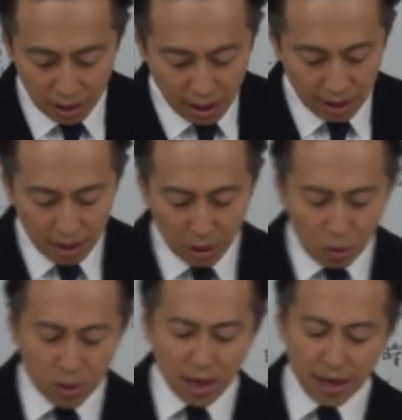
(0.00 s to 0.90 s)
で
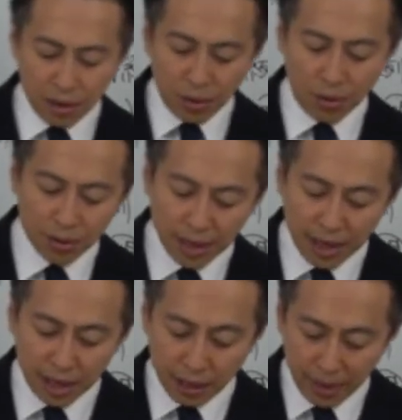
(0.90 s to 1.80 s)
今回の
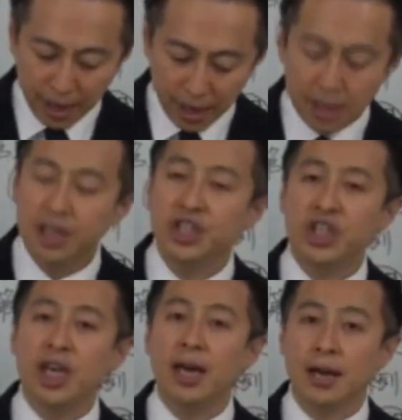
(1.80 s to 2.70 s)
中では
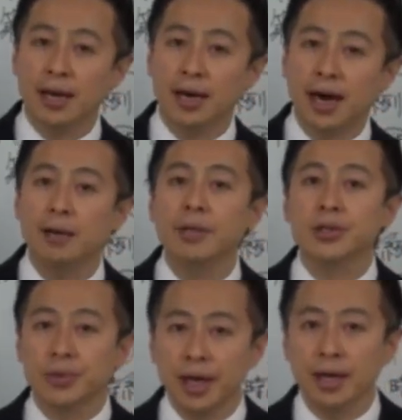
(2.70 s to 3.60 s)
資源ありま
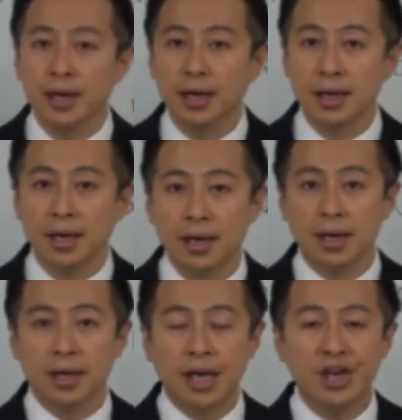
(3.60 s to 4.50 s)
すよね
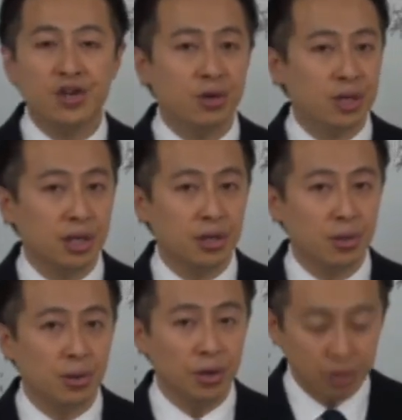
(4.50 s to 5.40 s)
研修施設
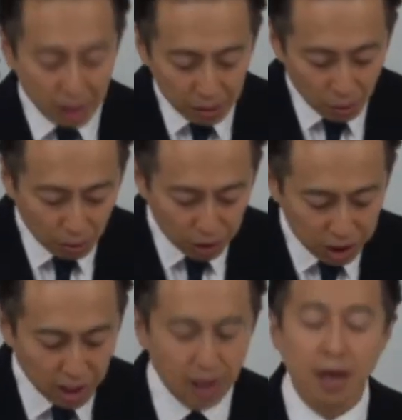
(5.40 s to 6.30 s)
といったところも
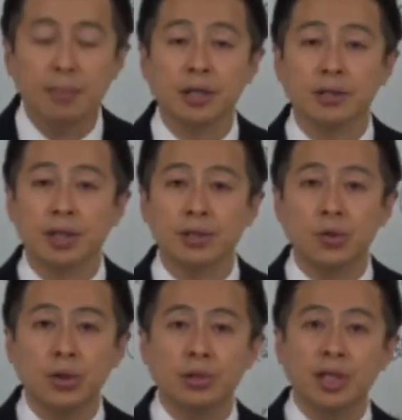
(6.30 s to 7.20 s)
しっかりありますんで
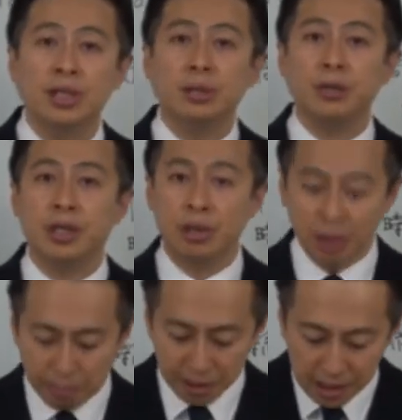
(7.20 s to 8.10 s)
そういう設備っていう
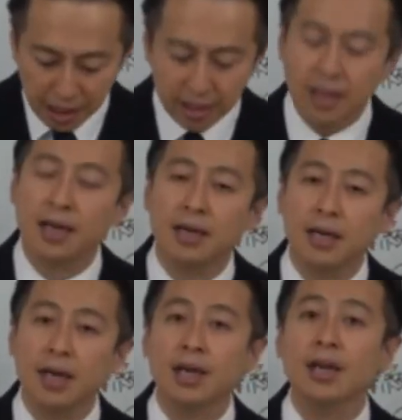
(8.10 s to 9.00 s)
のはやっぱ使っていかな
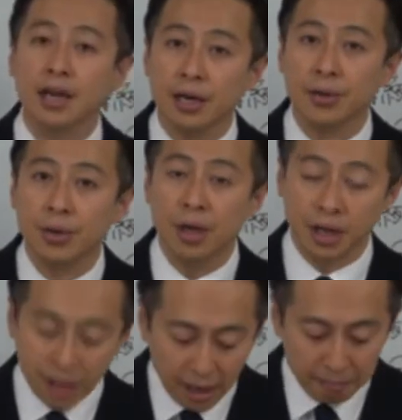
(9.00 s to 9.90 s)
きゃいけないかなと
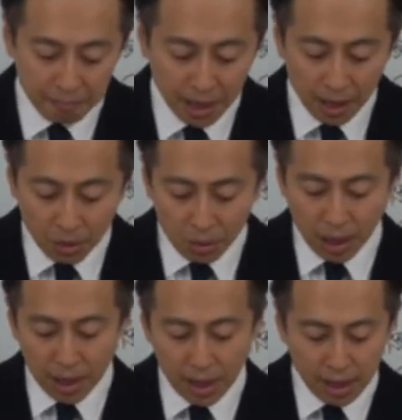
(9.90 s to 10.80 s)
で今
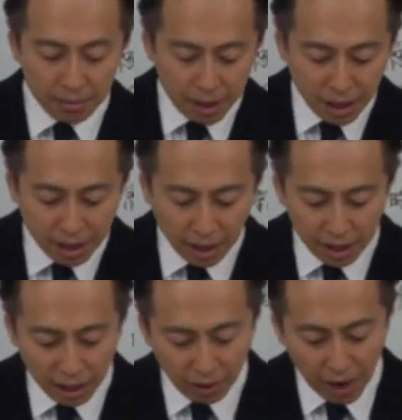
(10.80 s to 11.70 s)
回見ていただ
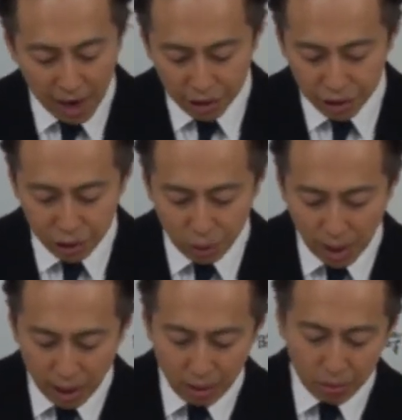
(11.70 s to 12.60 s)
きたいのは白書
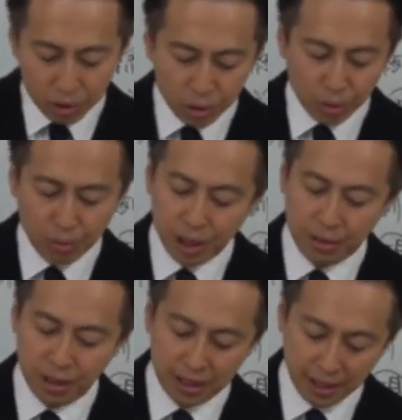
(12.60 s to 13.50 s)
編をちょっと見て
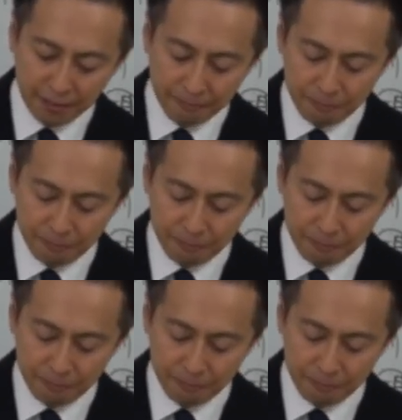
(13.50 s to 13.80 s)
ください